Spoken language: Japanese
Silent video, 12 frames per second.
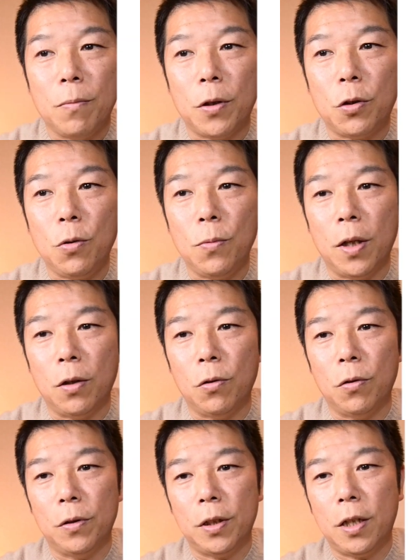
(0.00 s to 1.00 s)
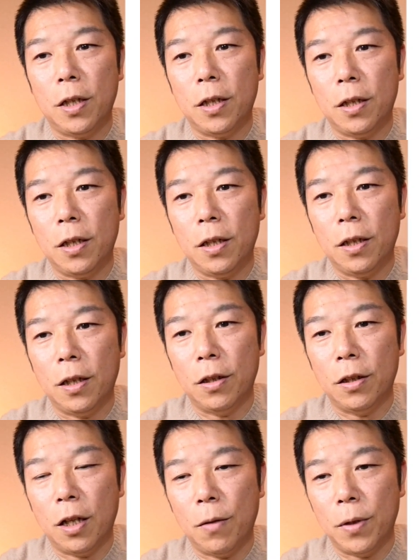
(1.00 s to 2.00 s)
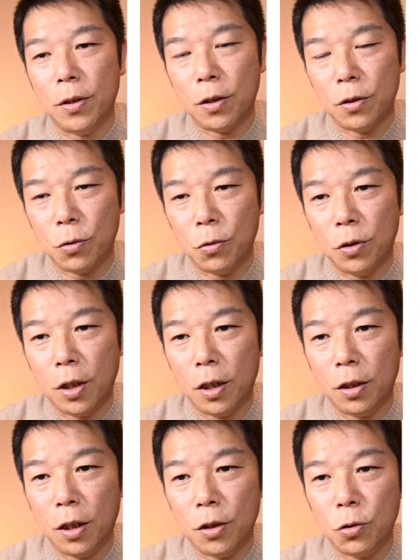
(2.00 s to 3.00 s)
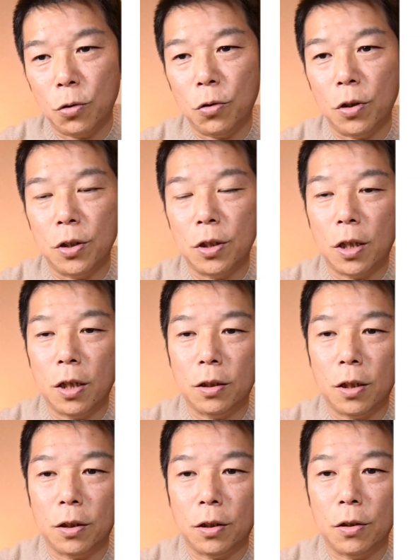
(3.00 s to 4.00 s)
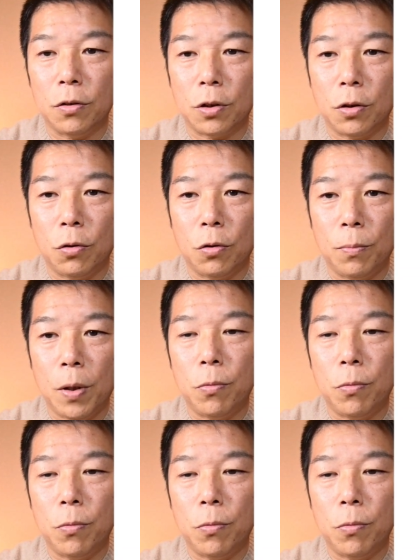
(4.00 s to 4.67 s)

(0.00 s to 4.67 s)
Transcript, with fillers: まあ、今日もあの光がね斜めに差し込んできてちょうどいい時間帯だったんですけど、まあ、